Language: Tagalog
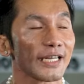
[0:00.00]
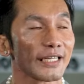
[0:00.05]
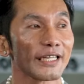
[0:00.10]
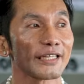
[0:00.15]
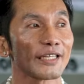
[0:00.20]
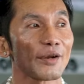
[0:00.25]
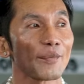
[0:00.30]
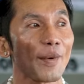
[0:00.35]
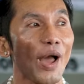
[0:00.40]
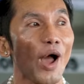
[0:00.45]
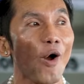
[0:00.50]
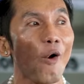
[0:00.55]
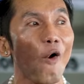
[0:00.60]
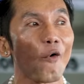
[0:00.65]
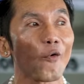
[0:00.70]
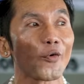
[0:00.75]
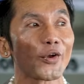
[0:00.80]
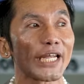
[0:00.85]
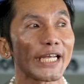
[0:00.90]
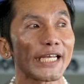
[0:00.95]
natrabaho
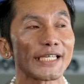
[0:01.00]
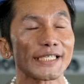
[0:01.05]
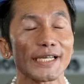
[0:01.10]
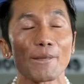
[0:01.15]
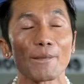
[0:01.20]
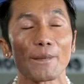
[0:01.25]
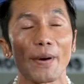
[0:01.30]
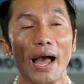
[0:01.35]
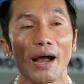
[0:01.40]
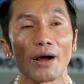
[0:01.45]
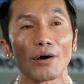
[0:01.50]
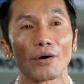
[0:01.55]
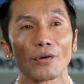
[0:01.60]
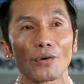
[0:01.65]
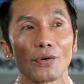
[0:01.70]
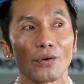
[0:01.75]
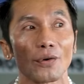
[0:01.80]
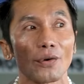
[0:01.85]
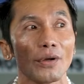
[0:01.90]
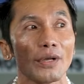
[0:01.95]
ako ng isang
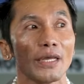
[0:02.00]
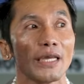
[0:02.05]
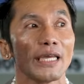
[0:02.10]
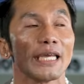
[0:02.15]
bangko,